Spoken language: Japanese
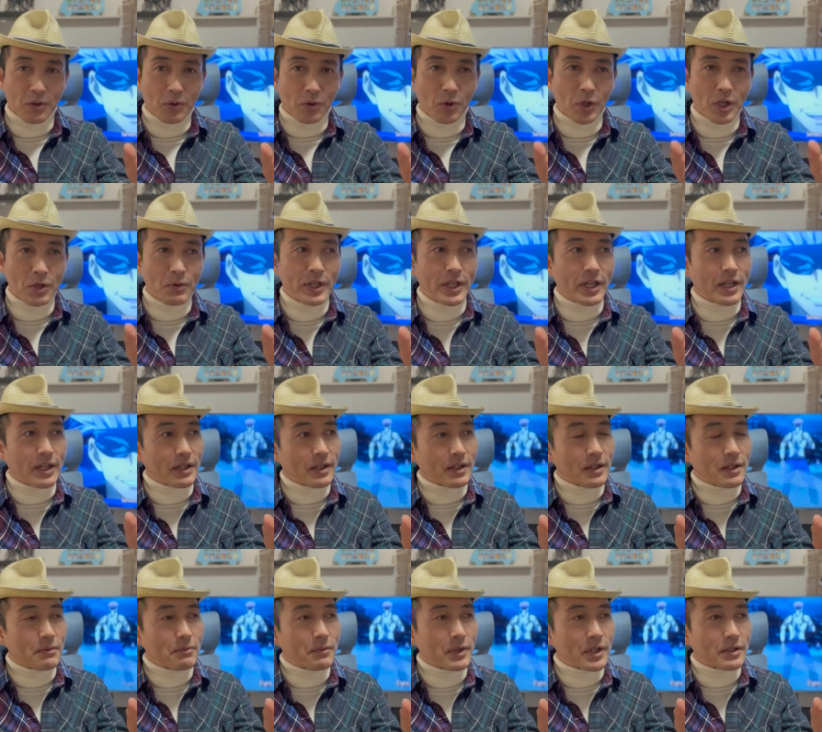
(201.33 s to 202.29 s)
これは
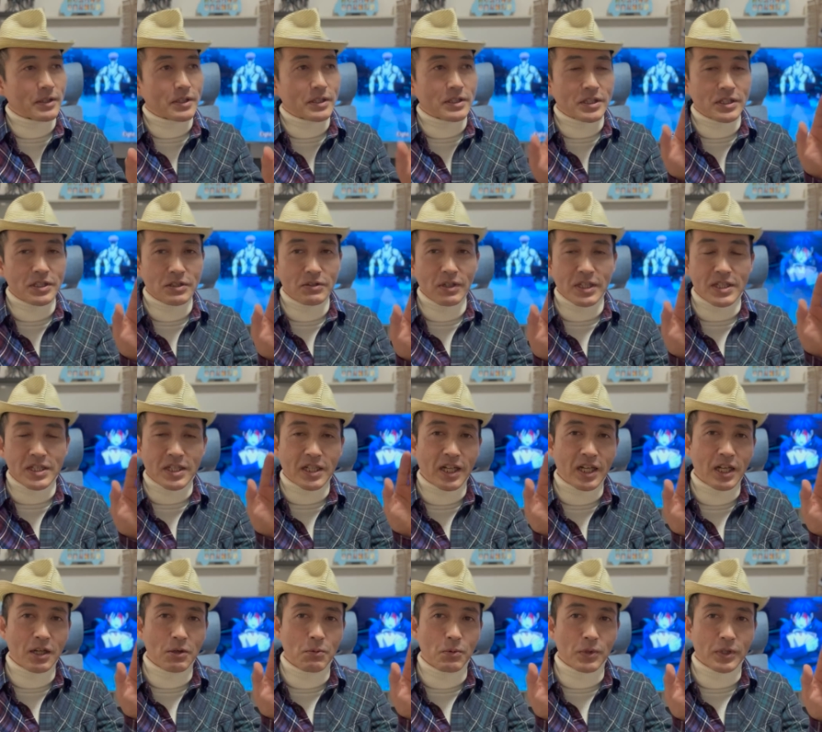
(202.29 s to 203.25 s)
ね、まあ、実は
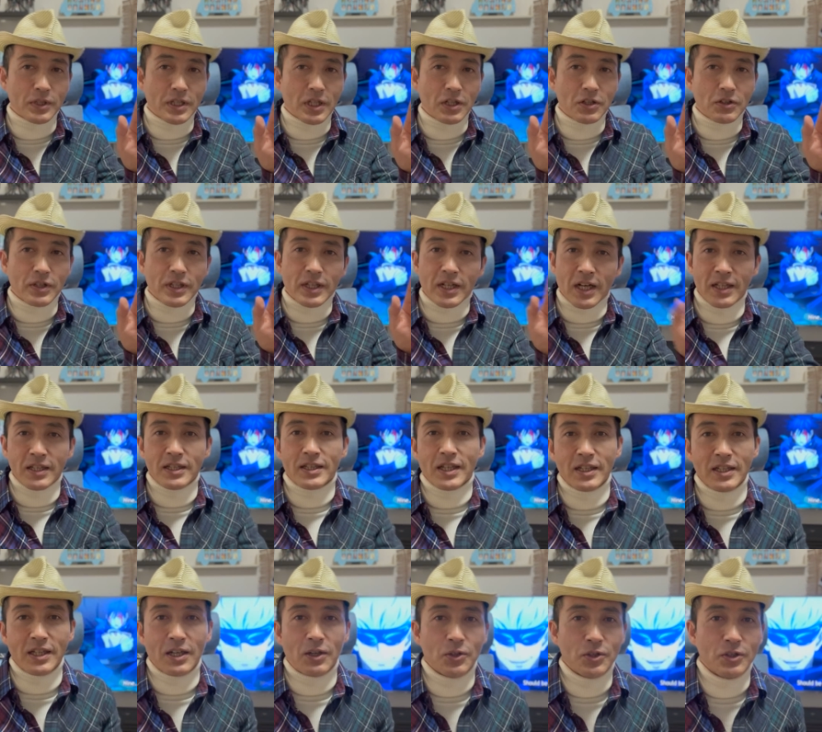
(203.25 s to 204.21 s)
力を持ってるので簡
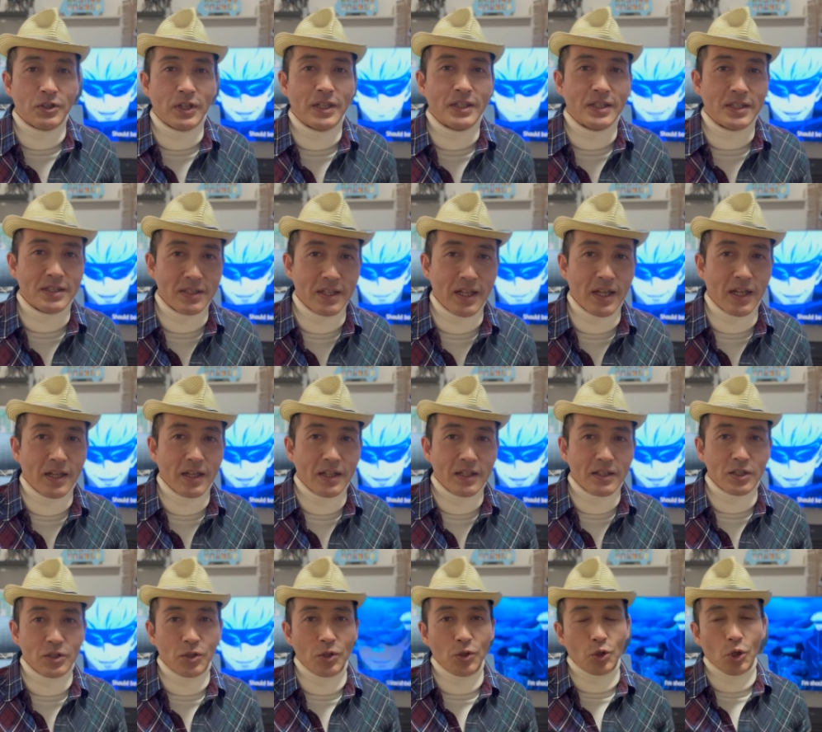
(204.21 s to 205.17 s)
単なことなんですね。
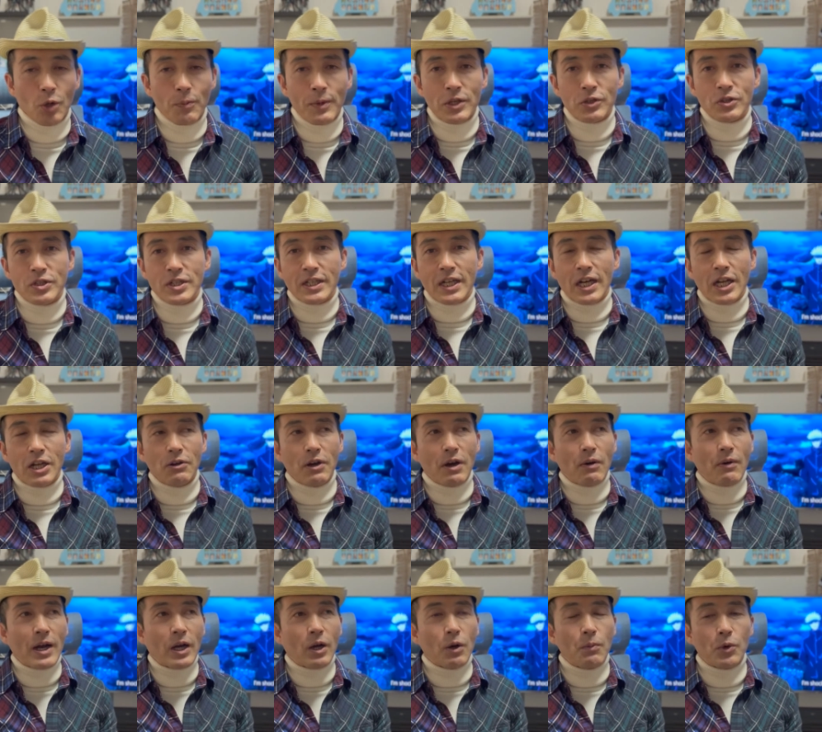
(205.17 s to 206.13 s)
で、その止める力
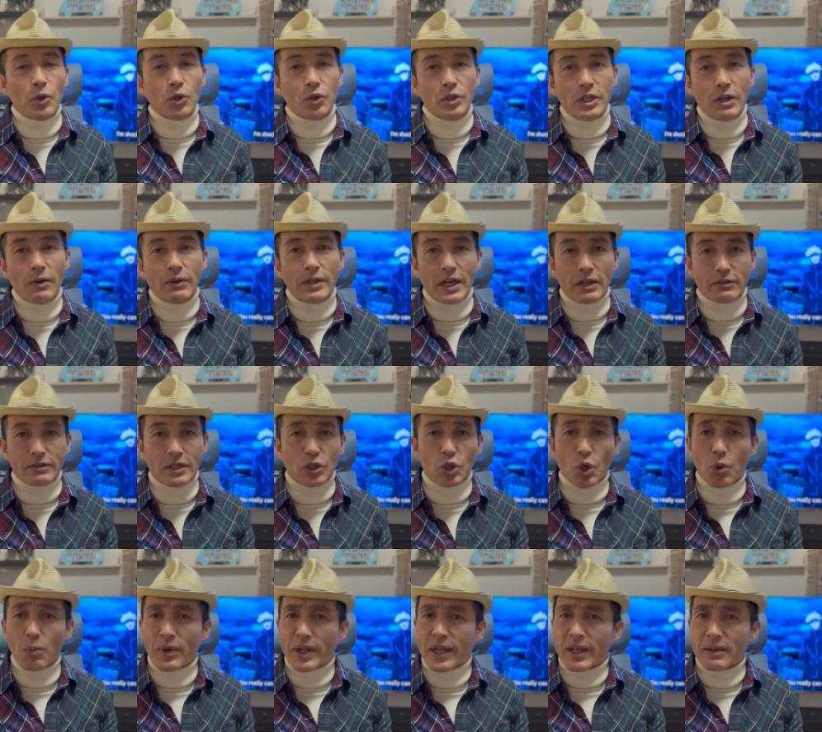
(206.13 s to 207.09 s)
は若者にはなくて
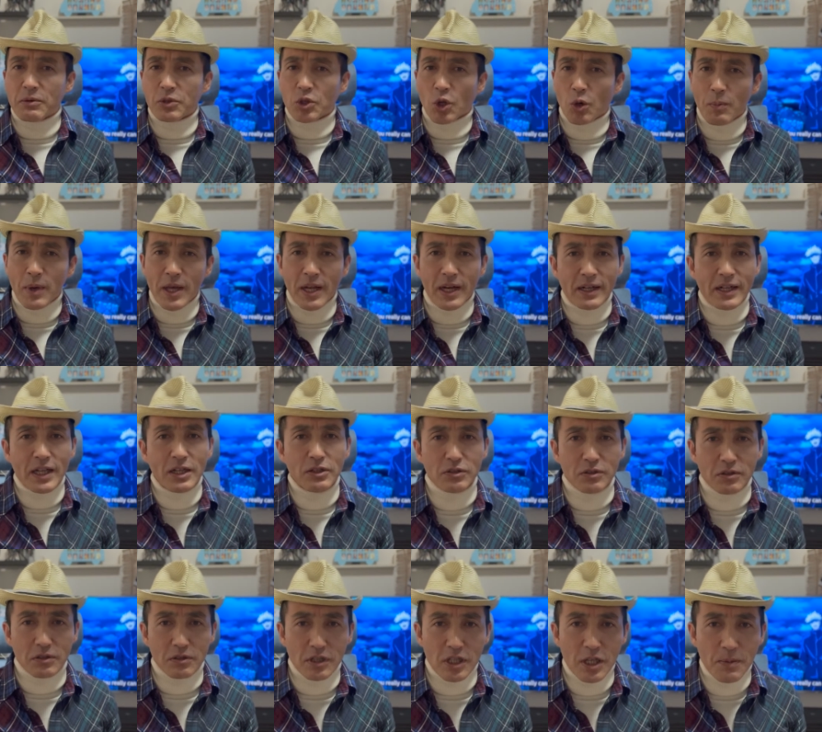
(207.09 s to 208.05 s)
止めれ、止められ
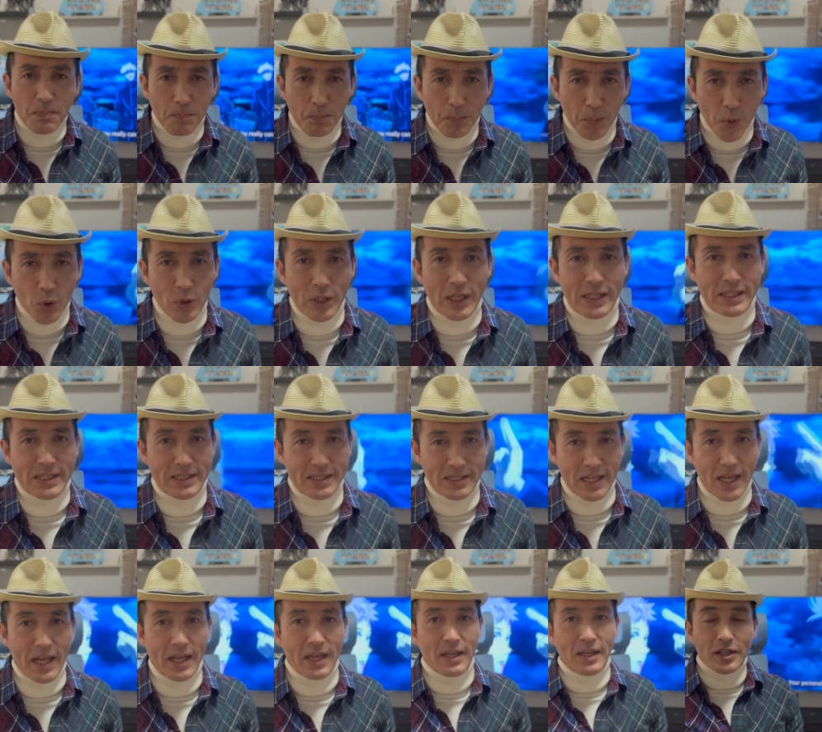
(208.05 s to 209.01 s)
る一方なんです
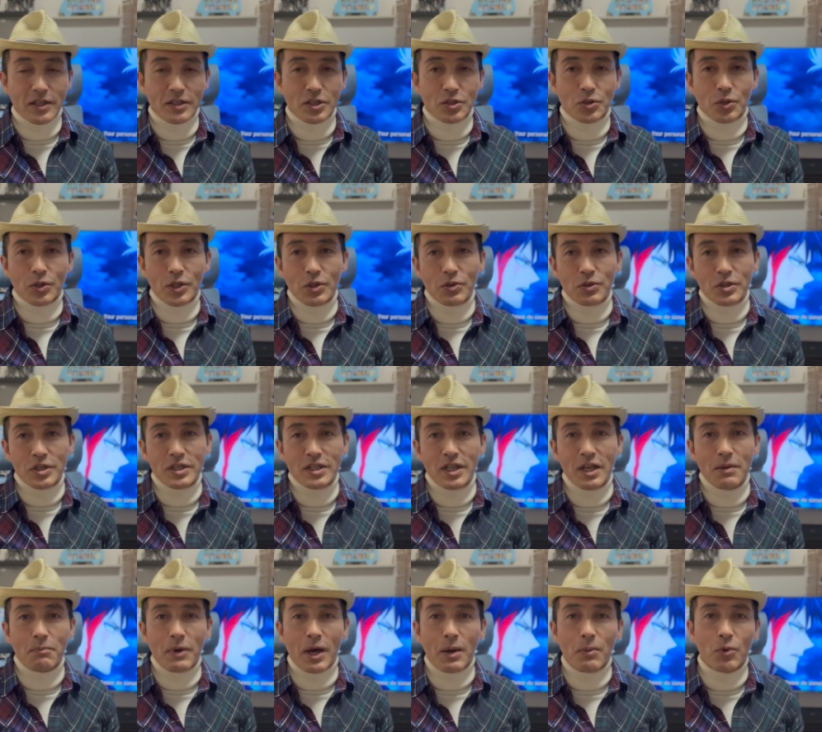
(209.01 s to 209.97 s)
ね。でそれをし
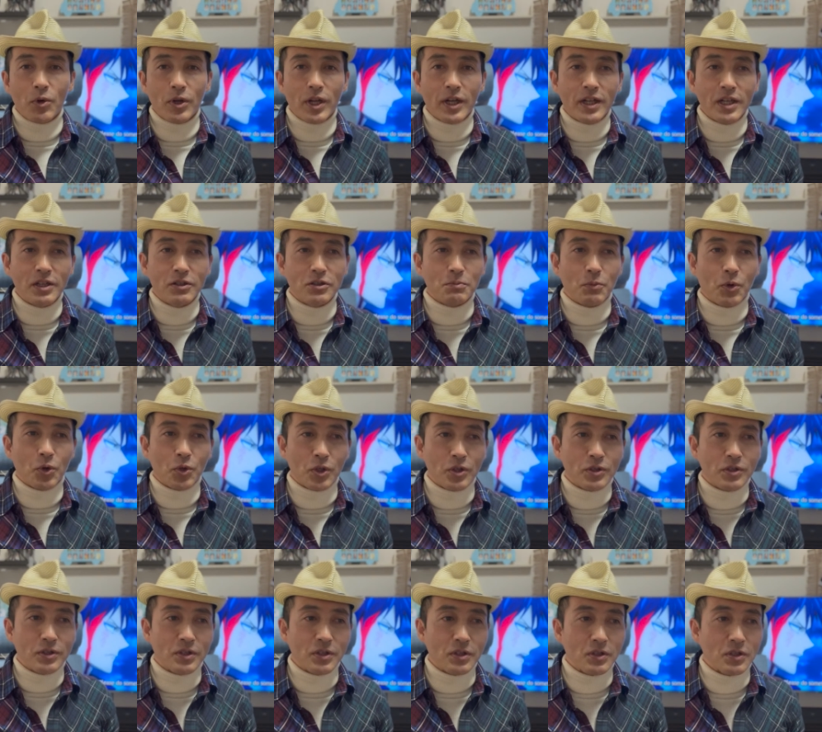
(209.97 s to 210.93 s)
て守られるも
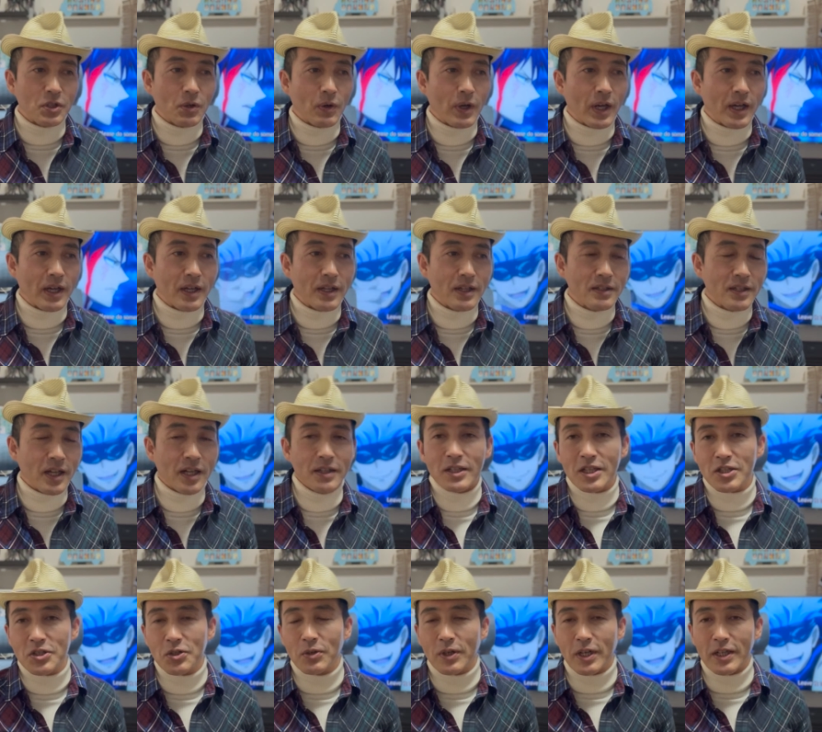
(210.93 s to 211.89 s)
のっていうのは何
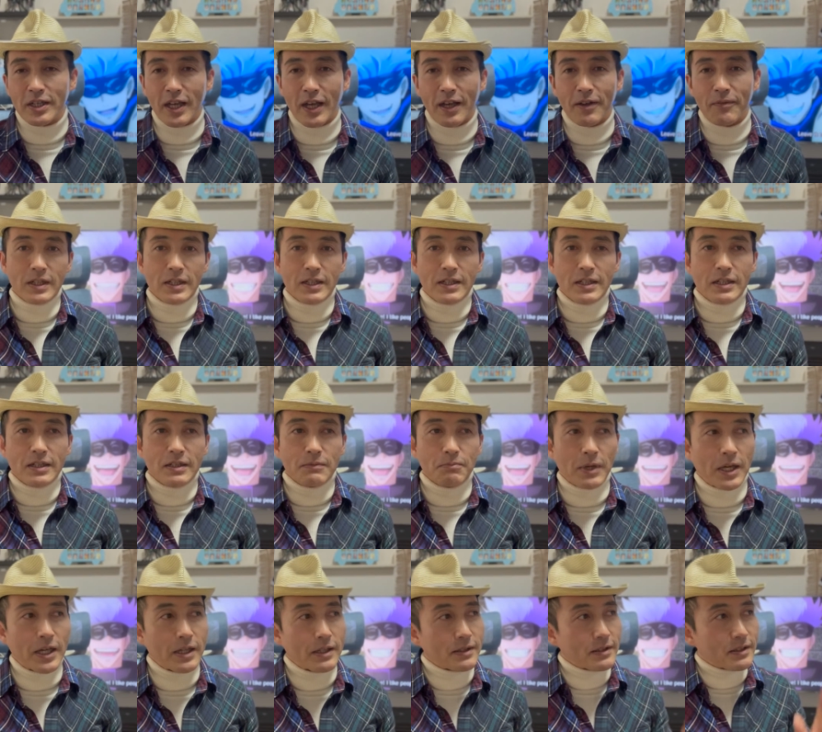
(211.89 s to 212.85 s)
でしょうかね。
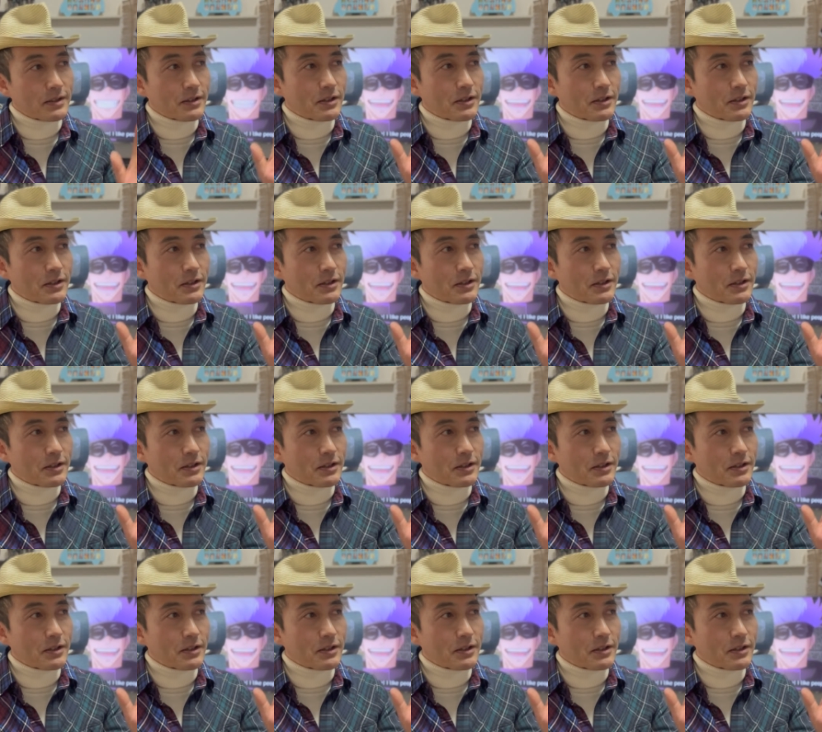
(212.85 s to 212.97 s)
まあ、